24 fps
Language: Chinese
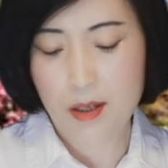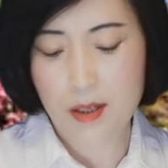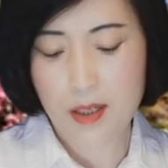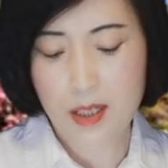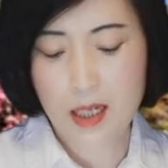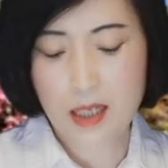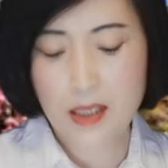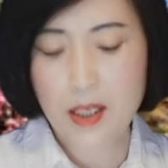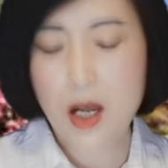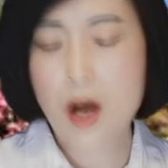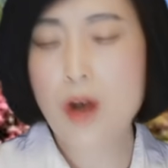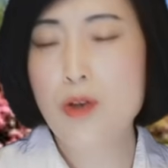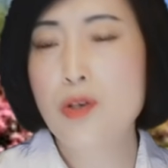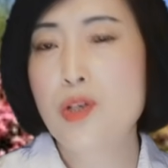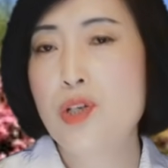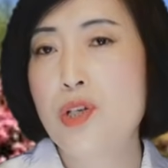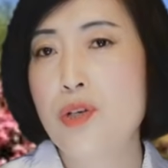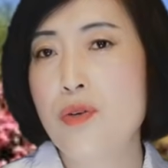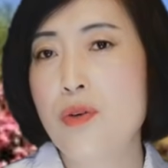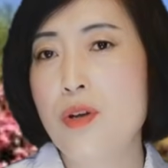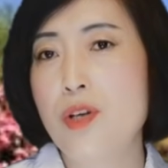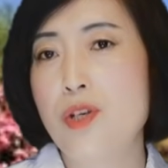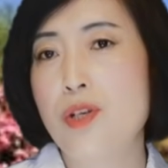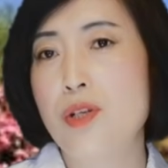那到
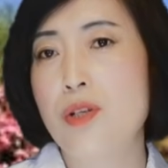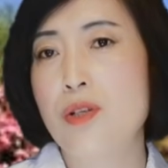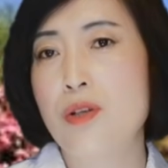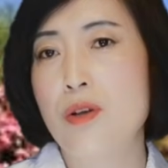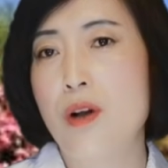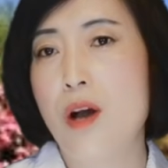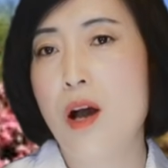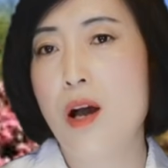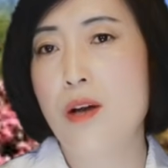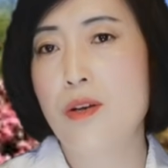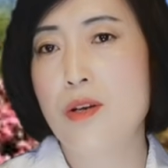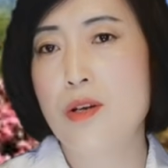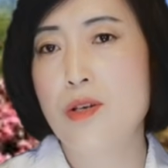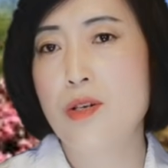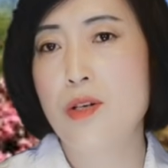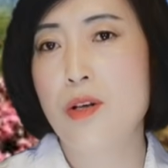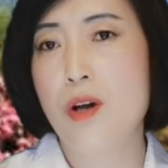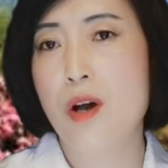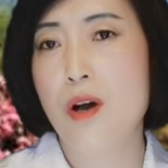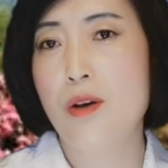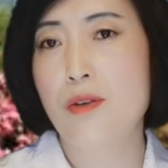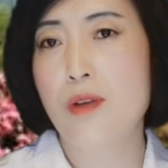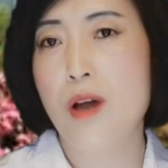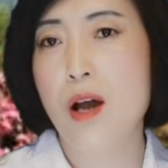十月十九号的时
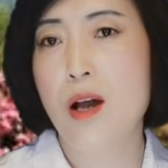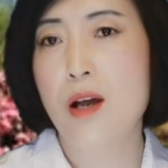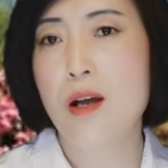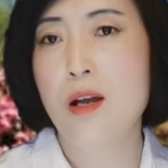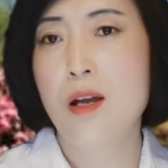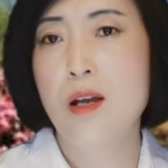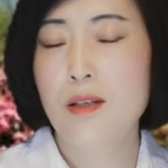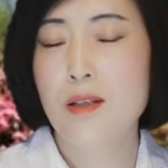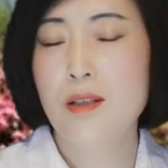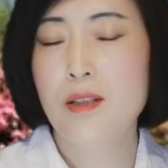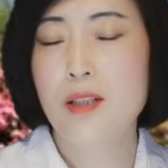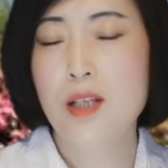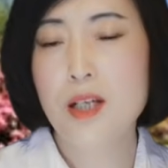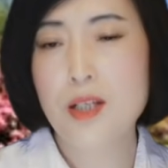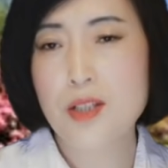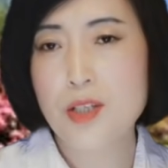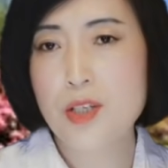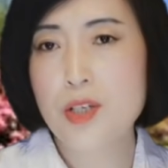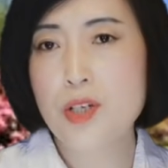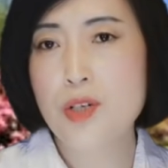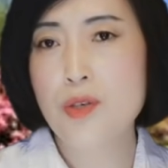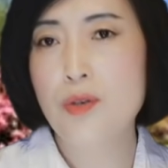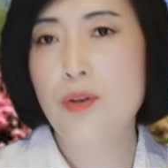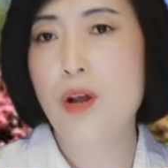候呢，顶
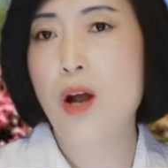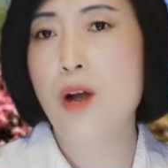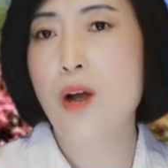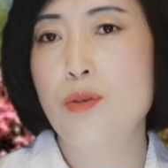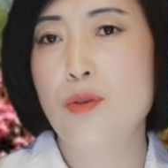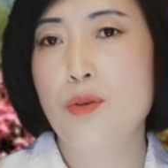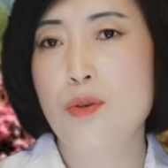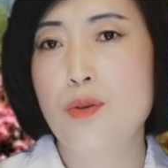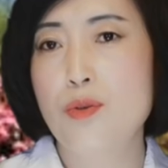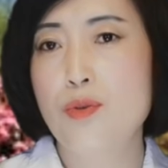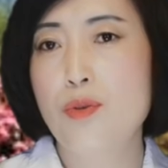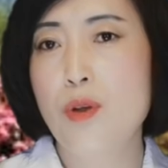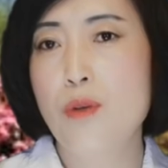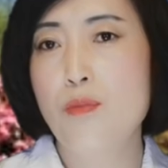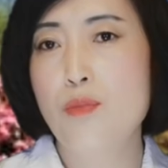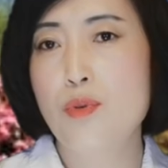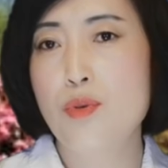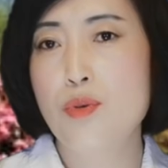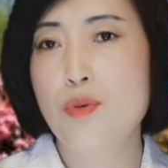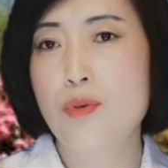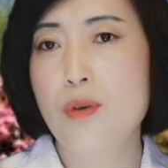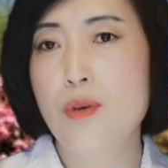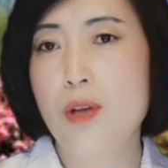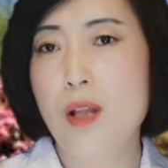级手就是宣
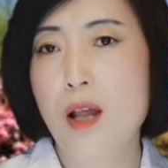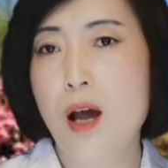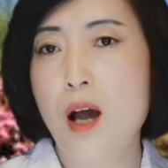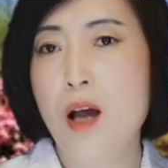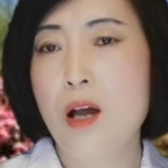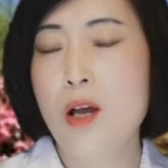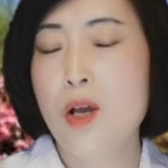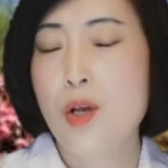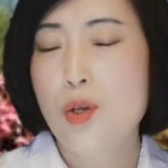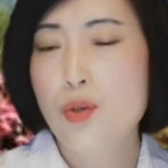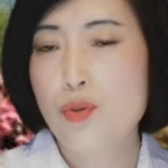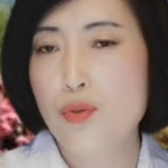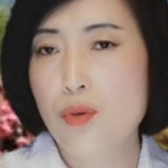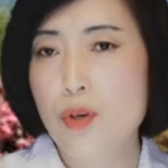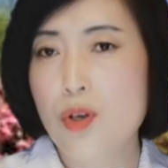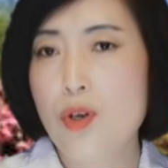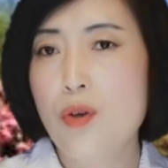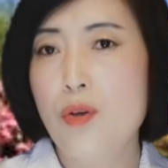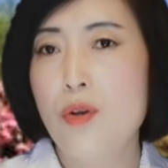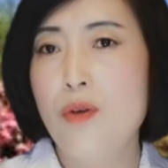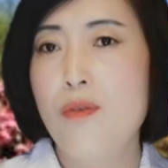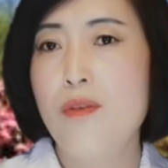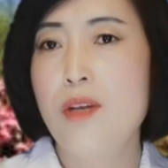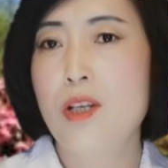布说呢，所
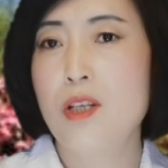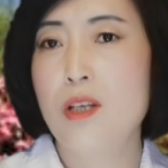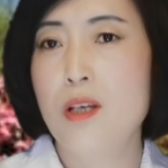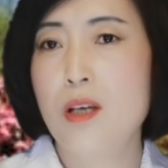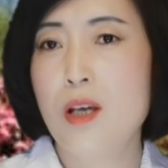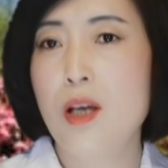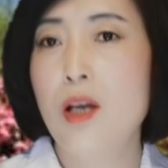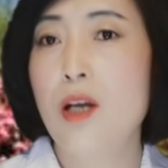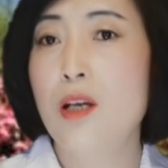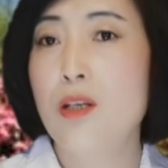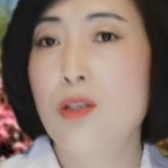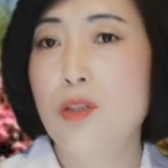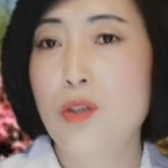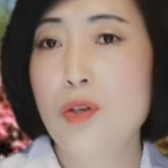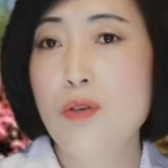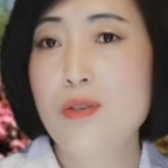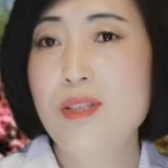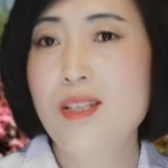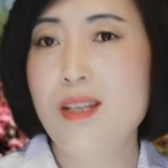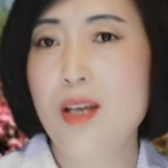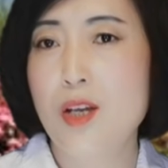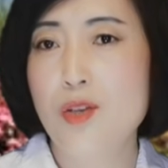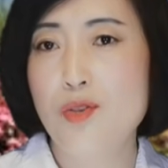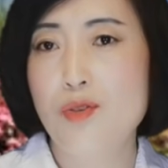有的问题都
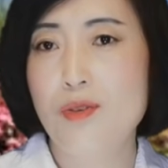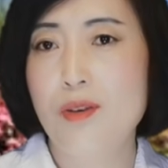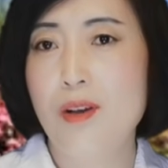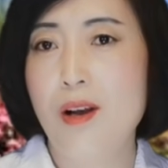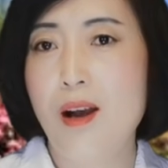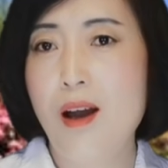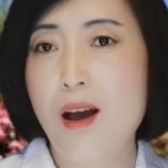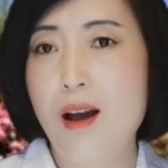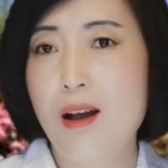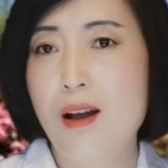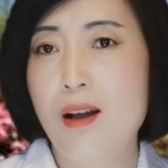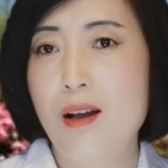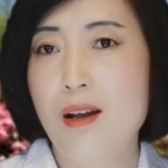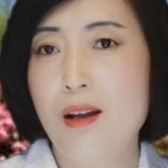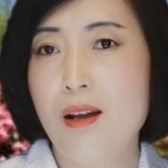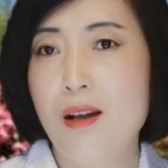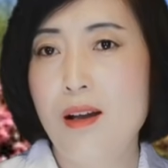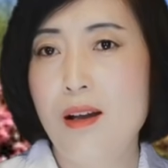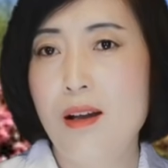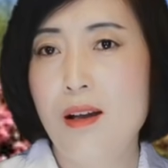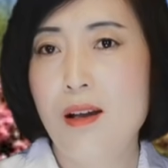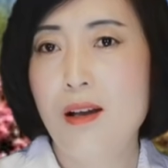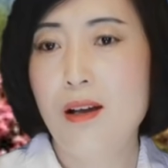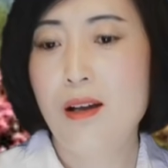解决了。
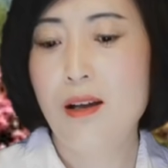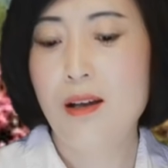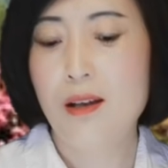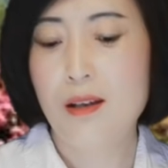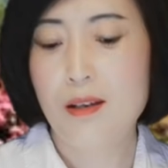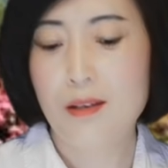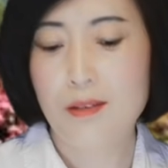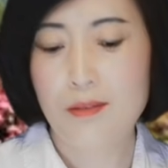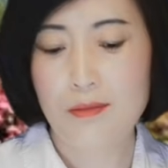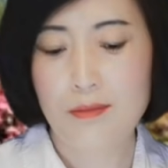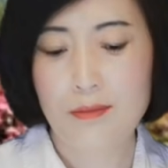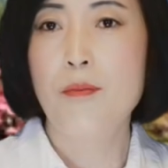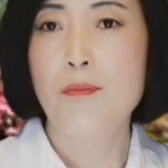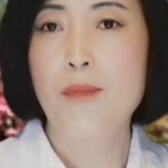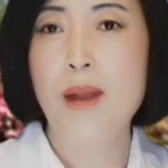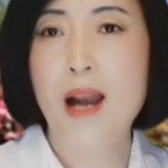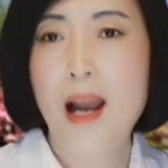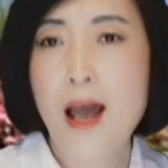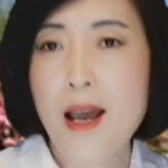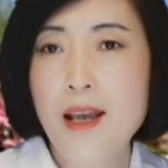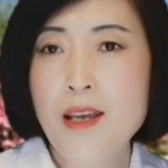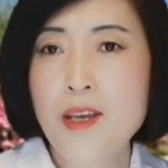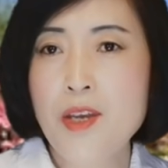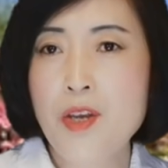本
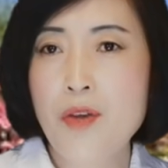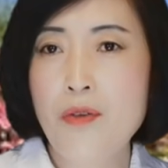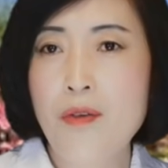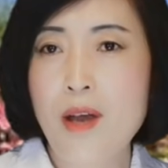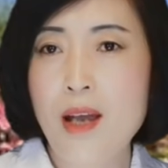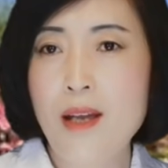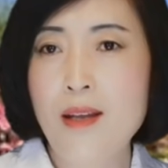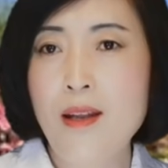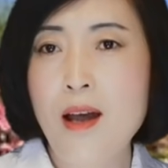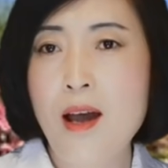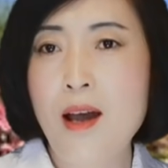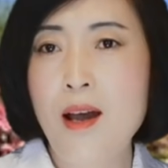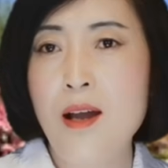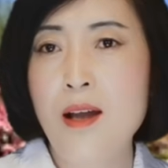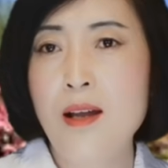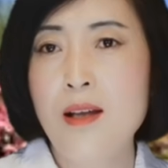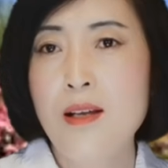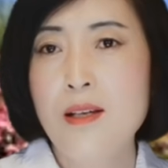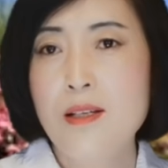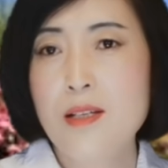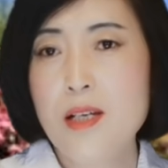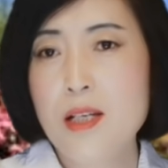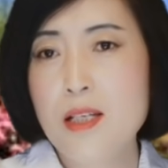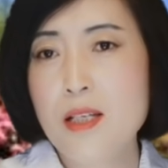来以为呢
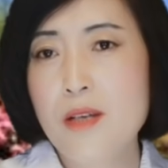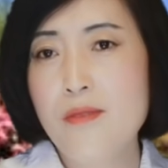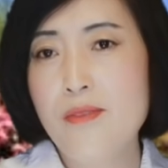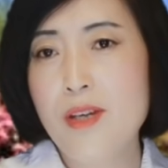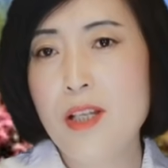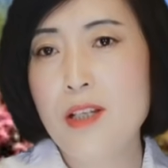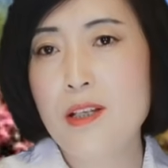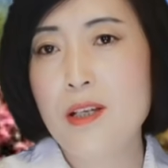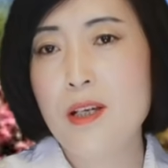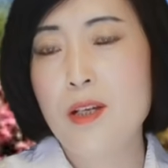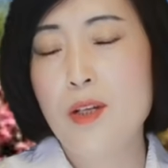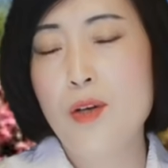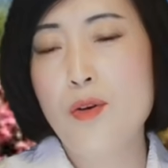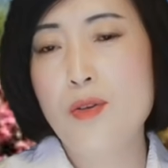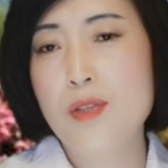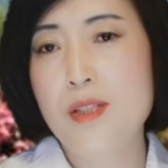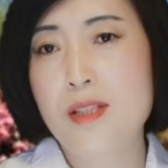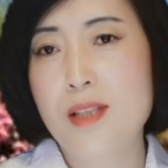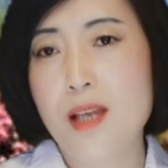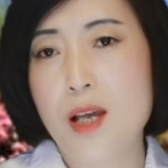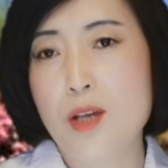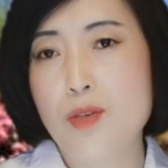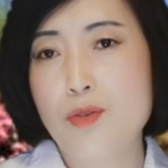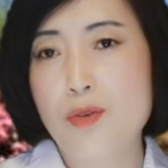这些问题都
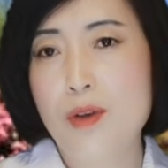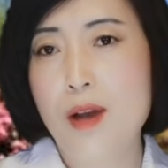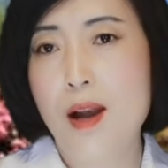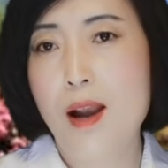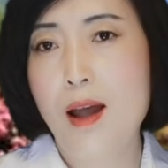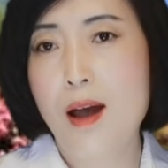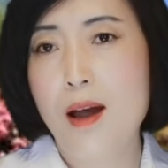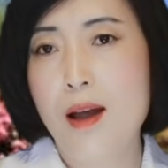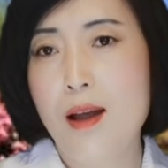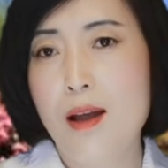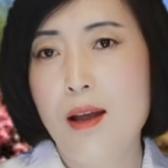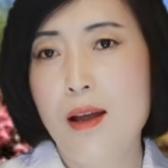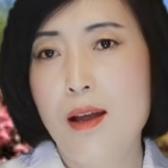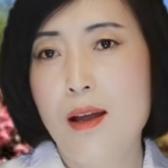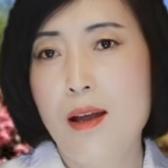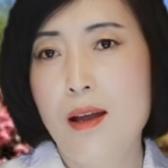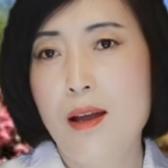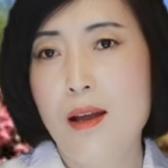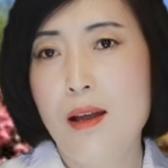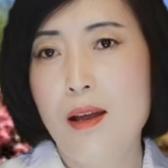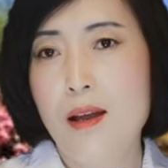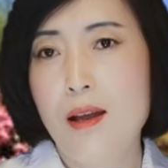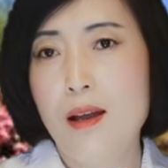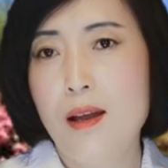解决了，
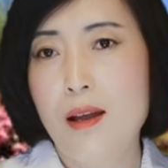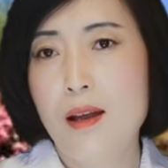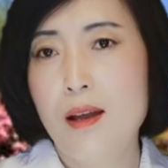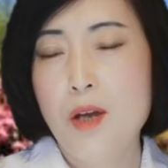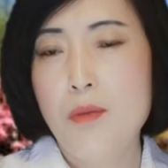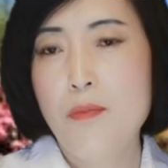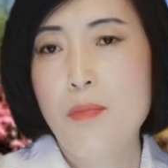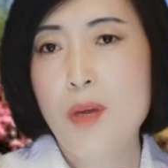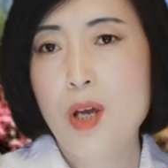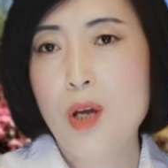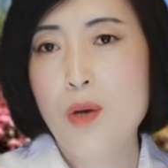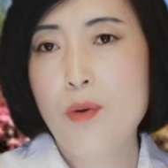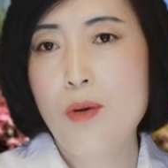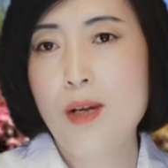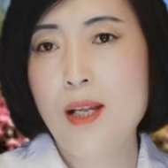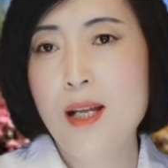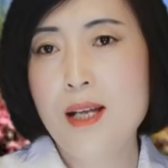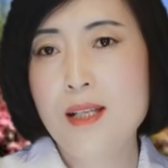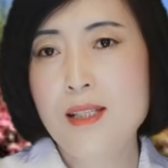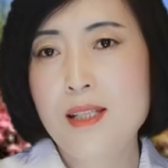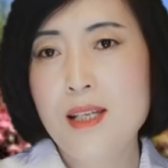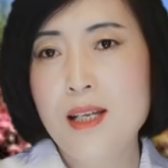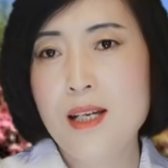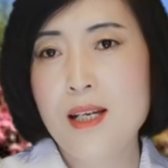美国
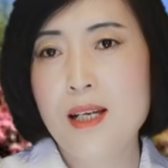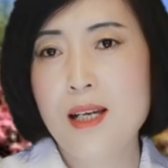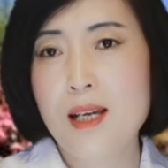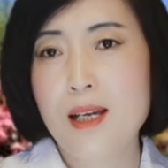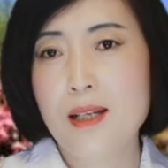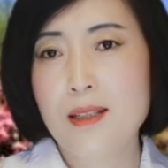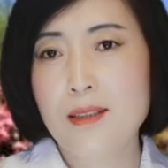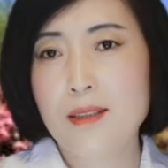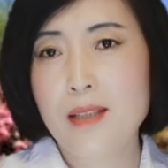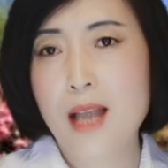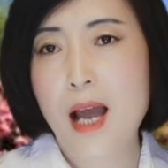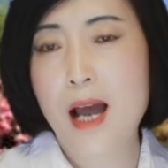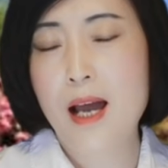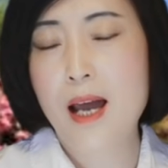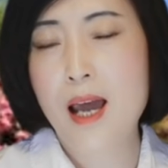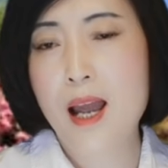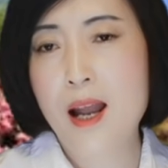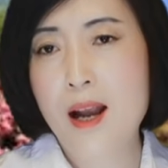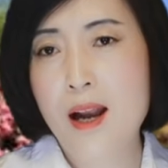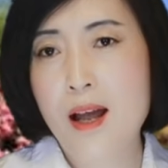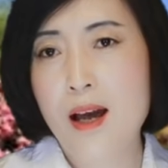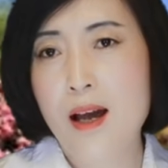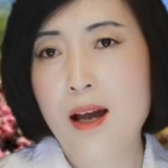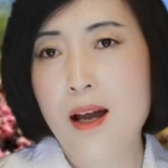的禁令打
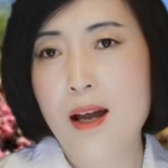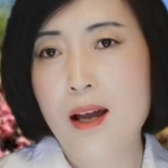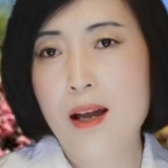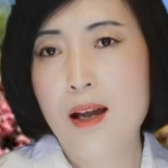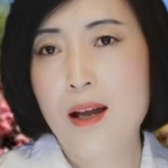开了，